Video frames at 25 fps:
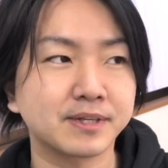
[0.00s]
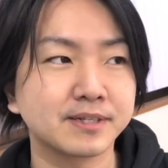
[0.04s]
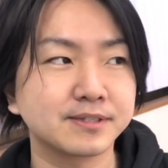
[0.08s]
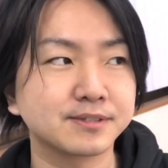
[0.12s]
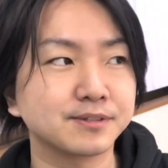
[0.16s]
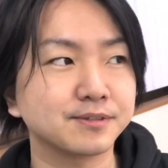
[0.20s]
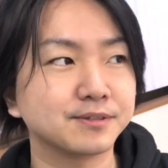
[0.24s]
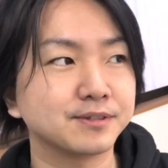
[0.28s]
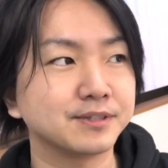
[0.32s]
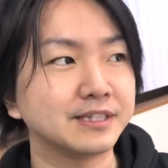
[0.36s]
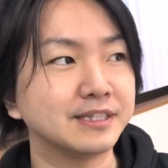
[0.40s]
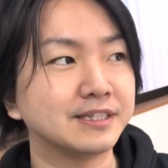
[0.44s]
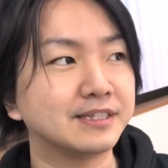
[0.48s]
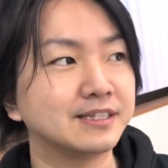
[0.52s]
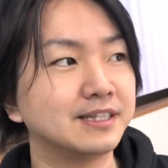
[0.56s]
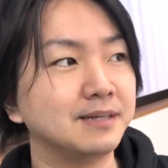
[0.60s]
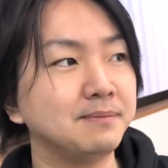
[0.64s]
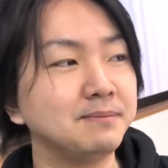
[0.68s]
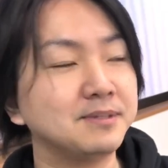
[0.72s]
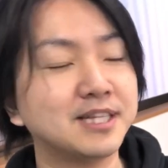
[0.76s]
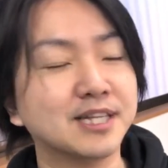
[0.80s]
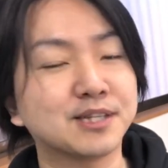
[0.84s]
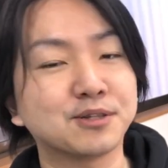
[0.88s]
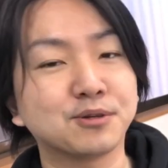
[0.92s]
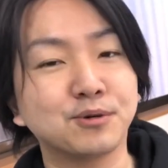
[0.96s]
その行って
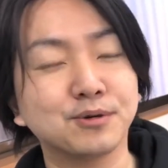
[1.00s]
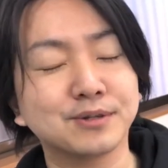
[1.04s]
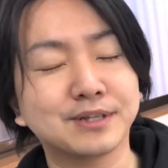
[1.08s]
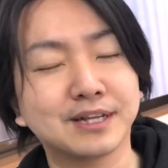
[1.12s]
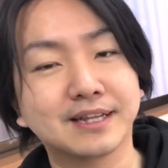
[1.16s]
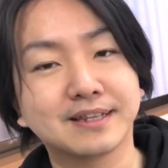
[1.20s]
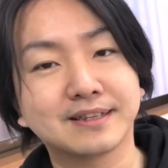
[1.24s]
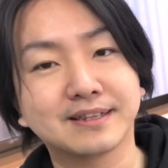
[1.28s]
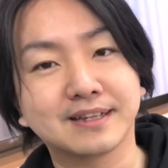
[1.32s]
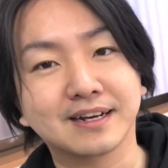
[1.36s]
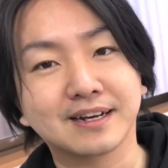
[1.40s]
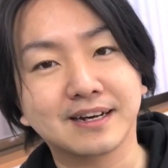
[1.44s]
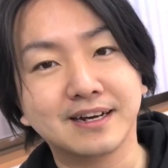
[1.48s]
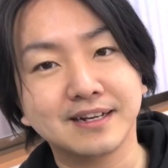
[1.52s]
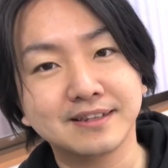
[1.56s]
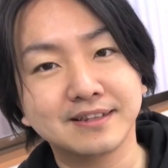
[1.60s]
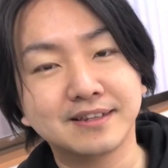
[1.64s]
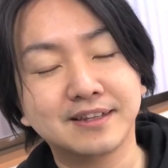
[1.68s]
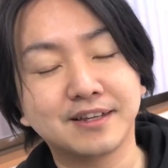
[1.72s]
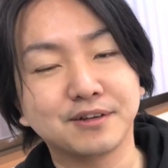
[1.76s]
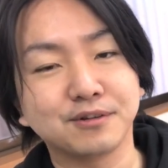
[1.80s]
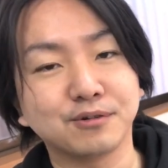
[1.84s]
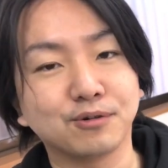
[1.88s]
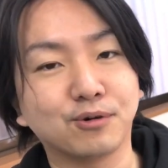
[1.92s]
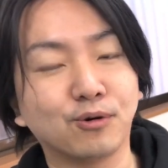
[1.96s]
みてどうだったかっ
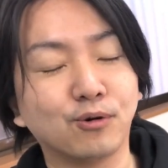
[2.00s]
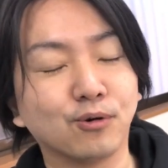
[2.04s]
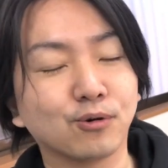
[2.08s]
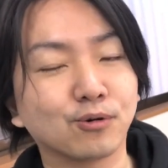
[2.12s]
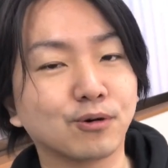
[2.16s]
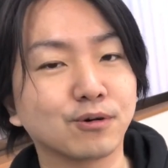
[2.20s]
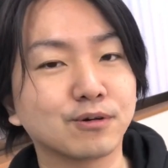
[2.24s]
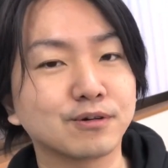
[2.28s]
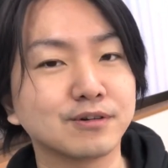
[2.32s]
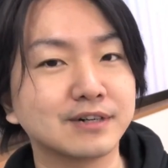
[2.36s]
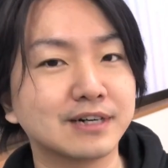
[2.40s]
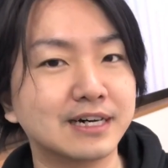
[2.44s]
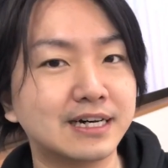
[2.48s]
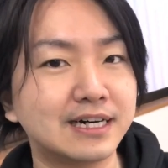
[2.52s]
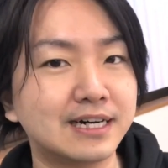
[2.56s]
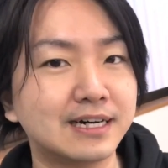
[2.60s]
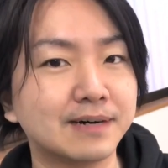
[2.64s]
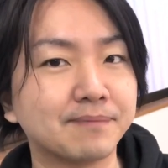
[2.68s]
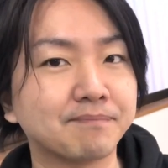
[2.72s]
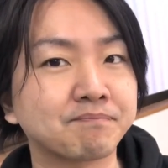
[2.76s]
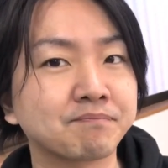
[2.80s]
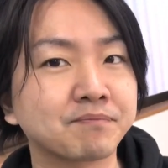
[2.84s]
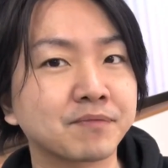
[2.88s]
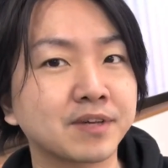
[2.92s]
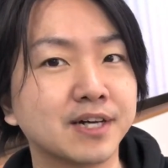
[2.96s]
ていう報告
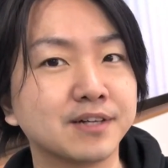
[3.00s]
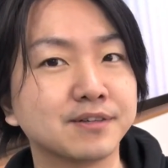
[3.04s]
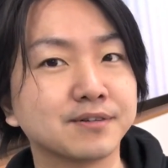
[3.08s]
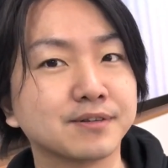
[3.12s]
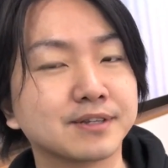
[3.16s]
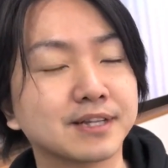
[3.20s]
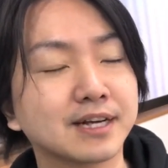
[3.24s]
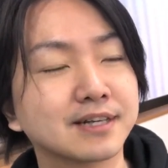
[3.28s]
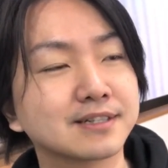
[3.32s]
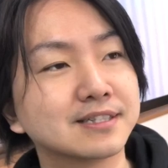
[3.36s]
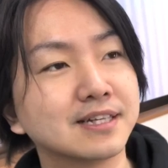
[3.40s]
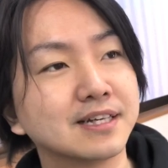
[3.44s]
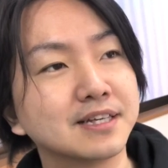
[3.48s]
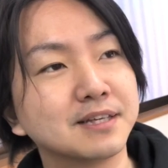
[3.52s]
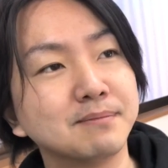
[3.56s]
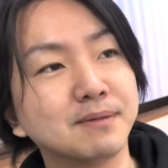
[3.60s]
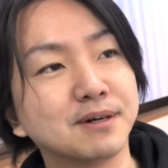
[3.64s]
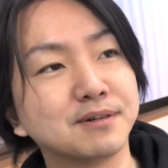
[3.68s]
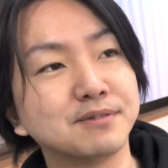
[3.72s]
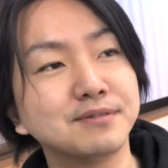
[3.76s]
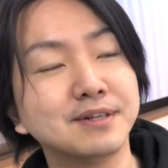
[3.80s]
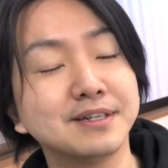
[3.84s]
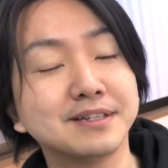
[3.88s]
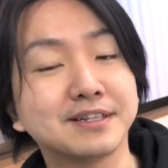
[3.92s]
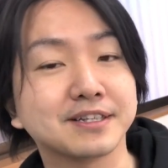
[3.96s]
があのたくさん
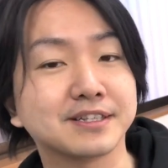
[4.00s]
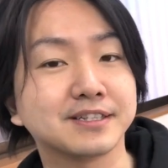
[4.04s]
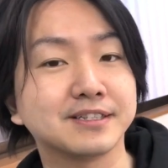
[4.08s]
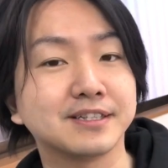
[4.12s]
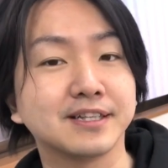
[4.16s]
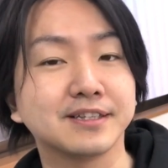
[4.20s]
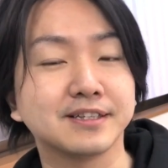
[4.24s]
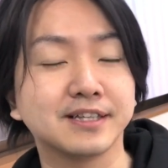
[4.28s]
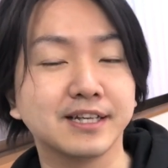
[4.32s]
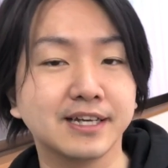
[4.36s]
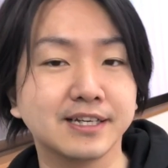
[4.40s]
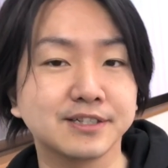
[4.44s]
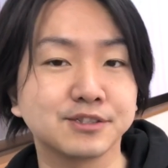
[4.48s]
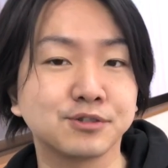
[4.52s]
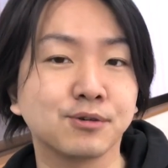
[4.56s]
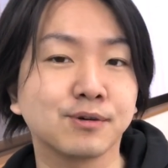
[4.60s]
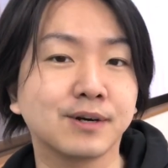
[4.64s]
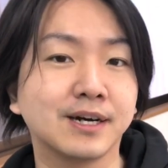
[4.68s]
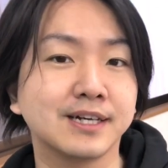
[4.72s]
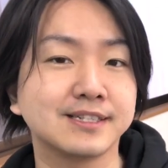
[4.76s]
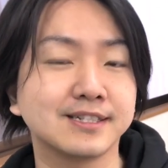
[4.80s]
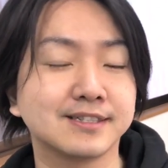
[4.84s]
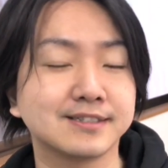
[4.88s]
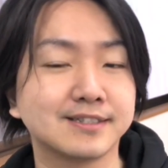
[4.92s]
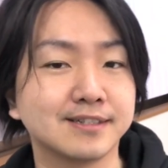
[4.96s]
今増えてきてて紹
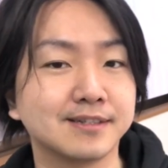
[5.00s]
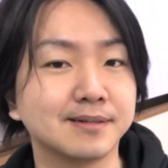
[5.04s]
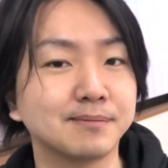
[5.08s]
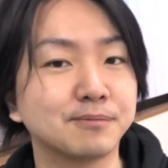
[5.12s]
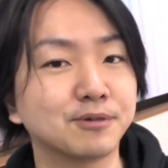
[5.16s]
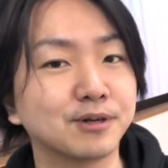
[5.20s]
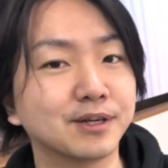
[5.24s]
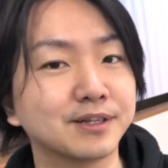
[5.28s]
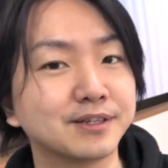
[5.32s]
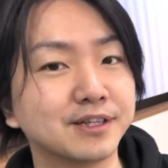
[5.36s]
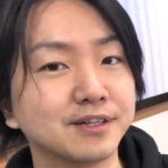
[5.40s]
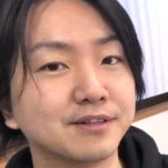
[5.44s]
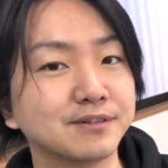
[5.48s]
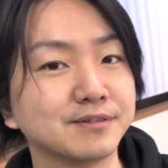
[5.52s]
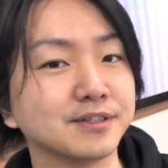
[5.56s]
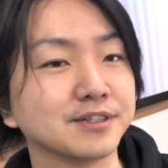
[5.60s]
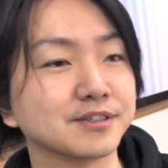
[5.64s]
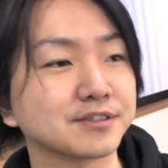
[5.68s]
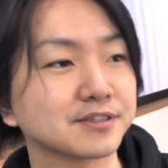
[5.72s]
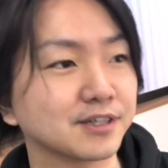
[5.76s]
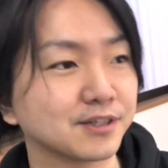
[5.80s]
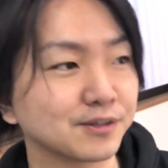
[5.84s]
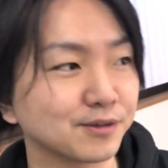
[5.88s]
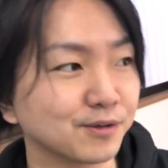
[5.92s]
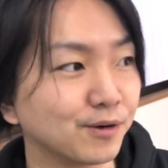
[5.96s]
介させてもらってるんで
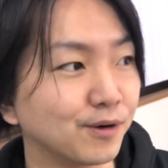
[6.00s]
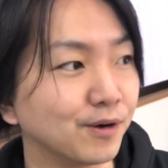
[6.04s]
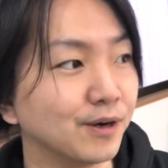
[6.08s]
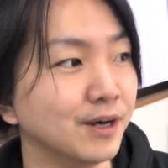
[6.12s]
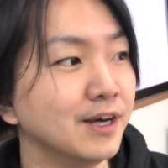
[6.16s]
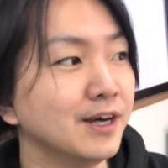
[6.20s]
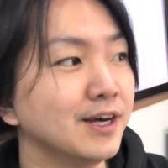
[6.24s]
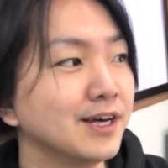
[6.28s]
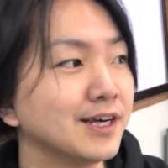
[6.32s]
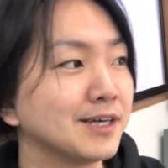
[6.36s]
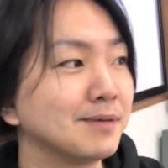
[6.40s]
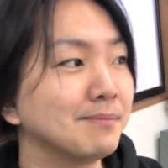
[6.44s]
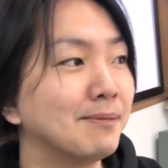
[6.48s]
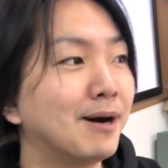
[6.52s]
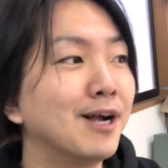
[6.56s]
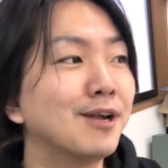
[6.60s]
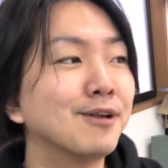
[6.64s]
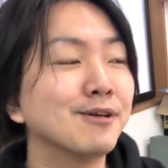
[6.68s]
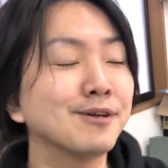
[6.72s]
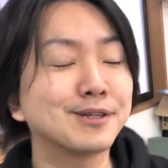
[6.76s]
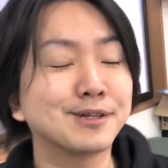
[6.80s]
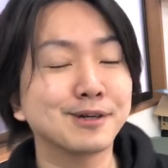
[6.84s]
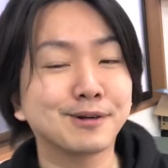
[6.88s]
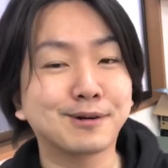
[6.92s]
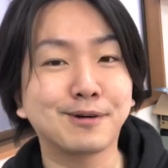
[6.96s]
すけど今
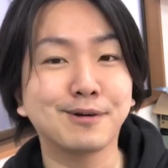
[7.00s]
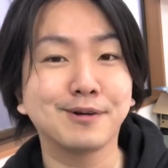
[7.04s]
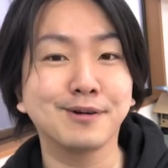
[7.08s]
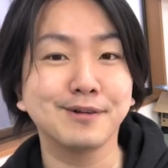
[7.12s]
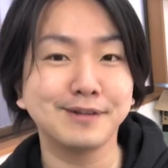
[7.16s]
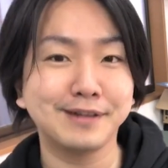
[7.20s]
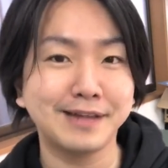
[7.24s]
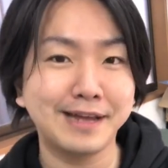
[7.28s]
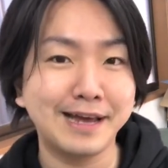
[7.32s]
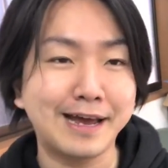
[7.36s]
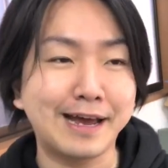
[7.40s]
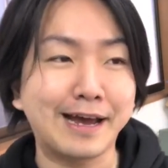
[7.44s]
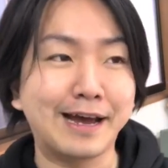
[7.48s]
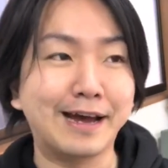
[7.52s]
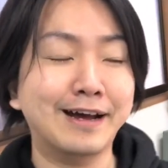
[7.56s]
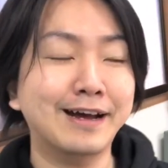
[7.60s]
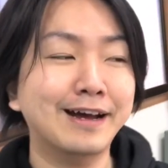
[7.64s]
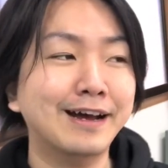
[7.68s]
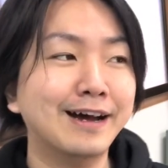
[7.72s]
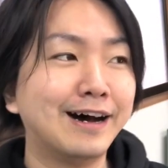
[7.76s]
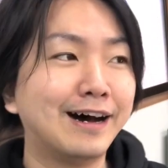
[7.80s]
のところね